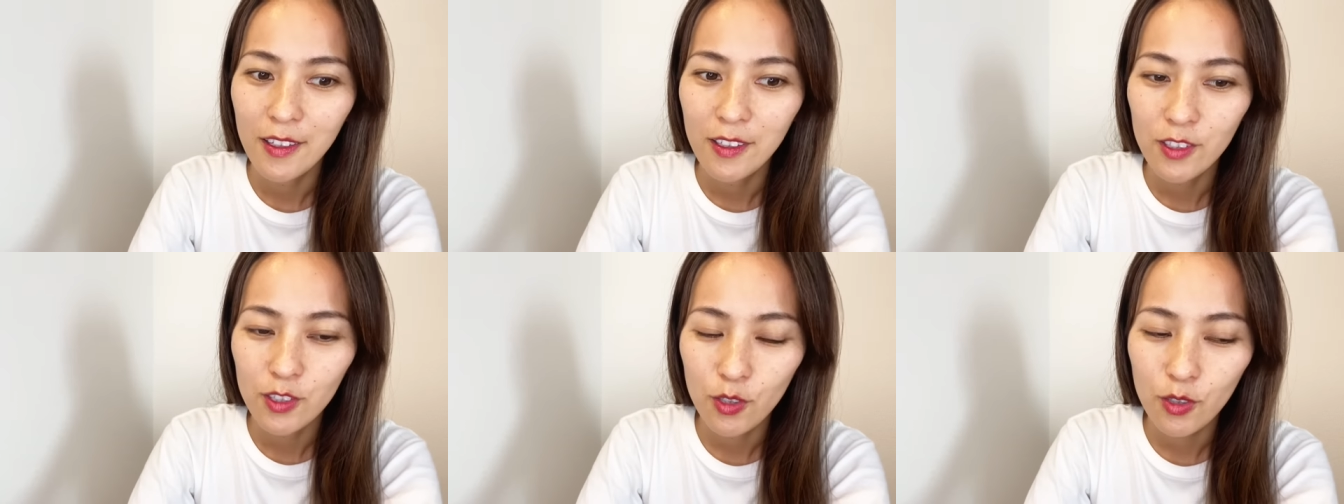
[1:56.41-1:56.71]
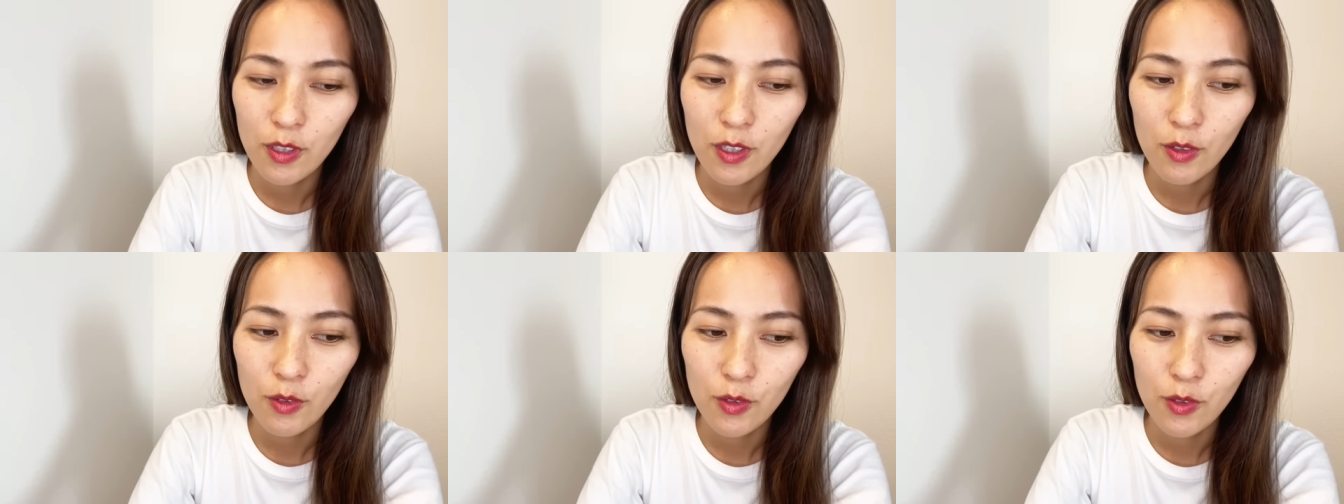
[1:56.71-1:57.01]
そ
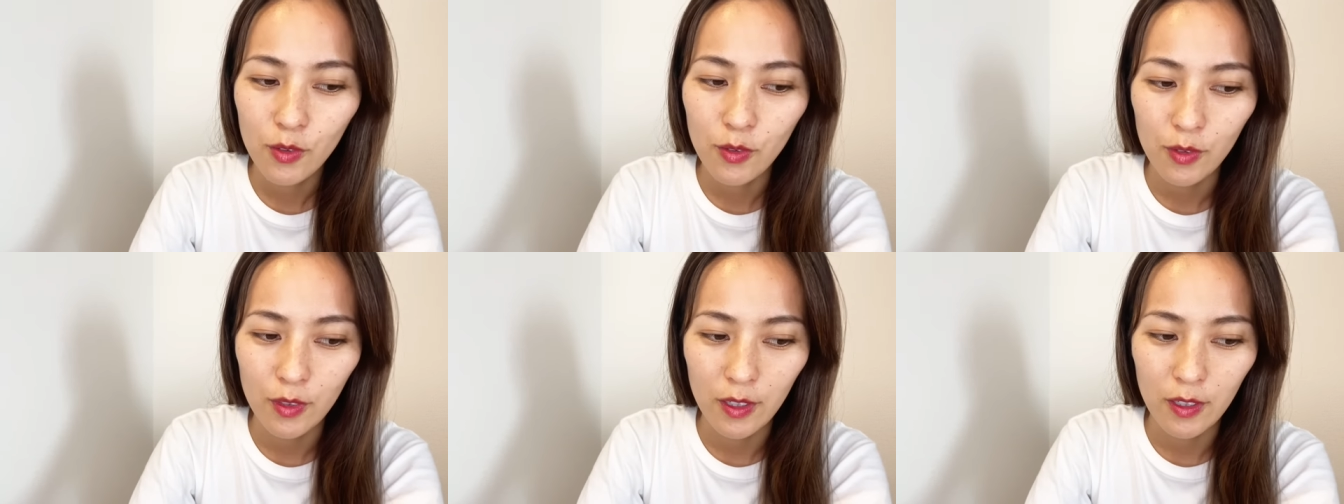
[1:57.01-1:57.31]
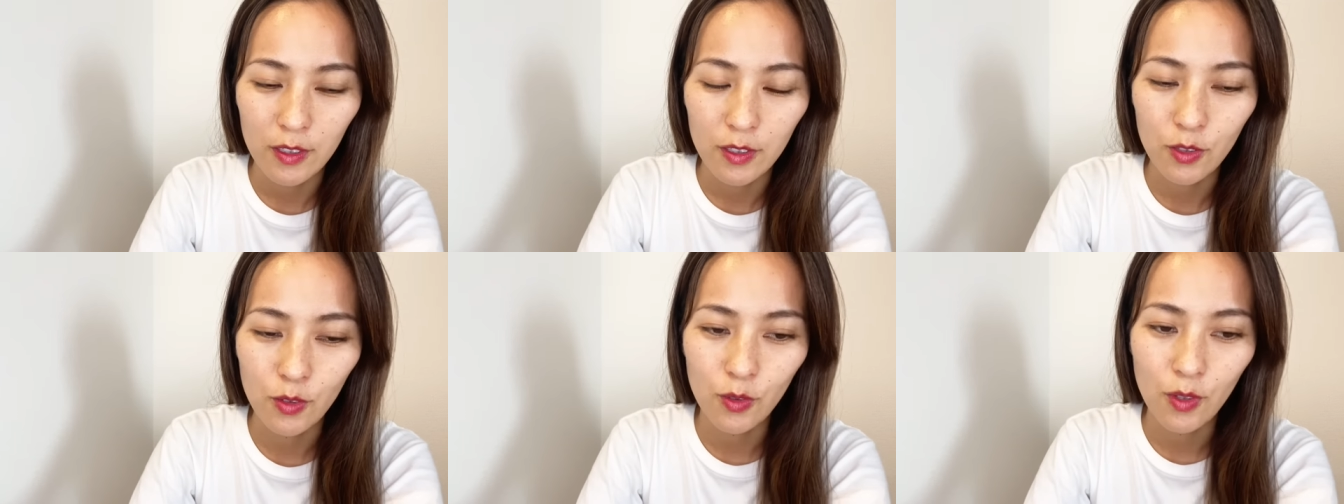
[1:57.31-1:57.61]
んなことをなん
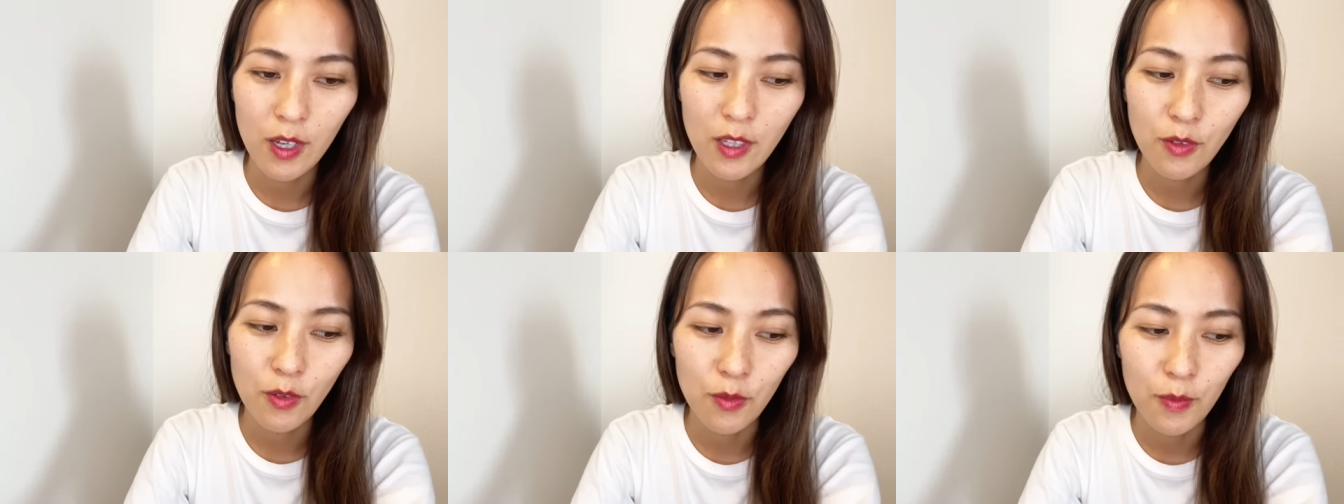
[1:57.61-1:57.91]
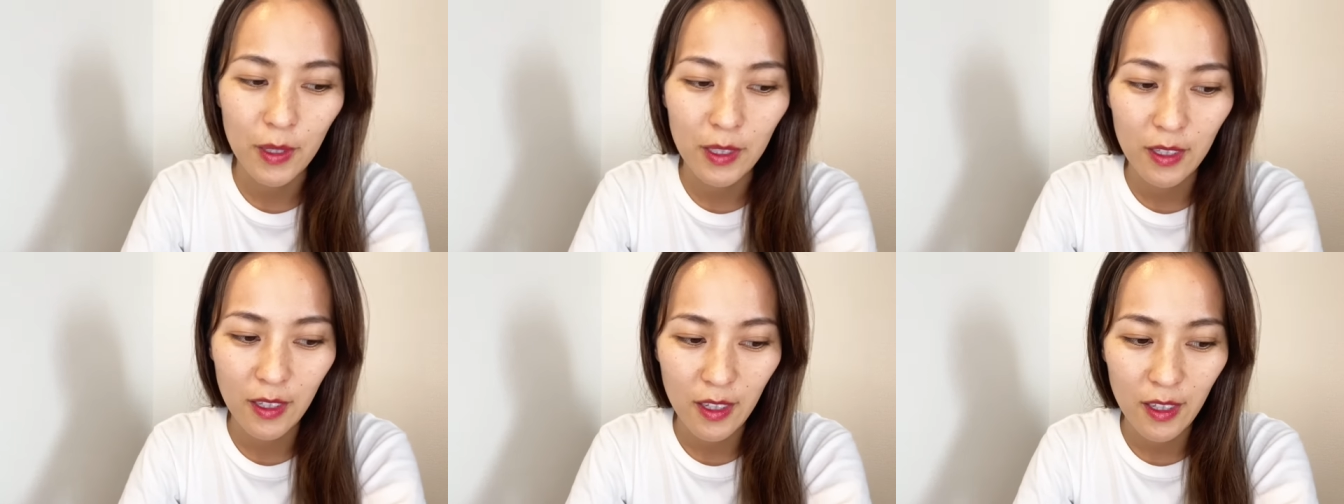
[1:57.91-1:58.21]
かその後
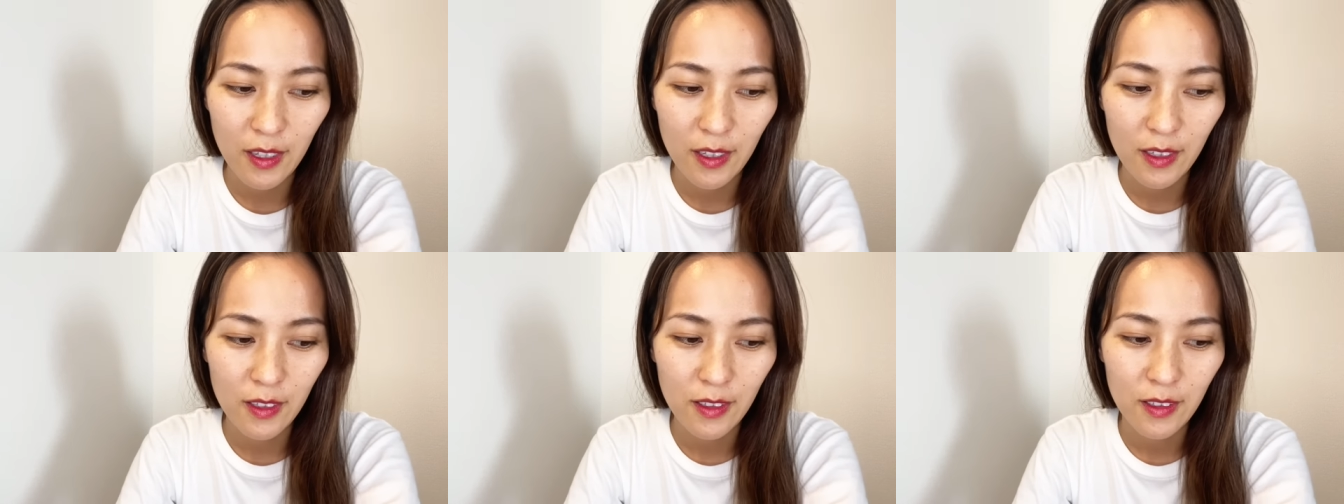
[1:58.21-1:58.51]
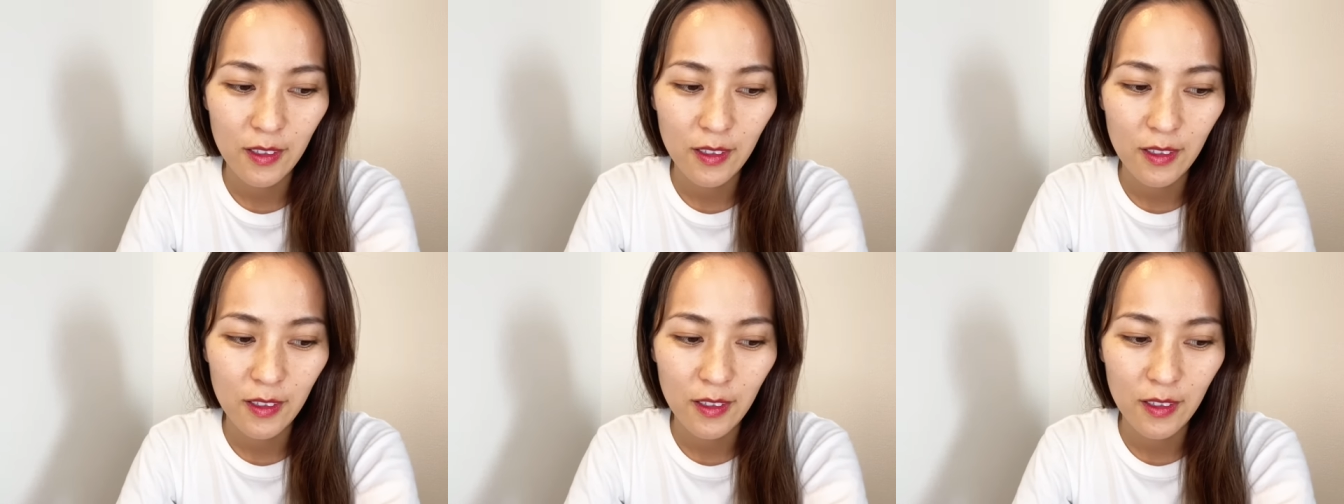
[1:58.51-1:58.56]
まで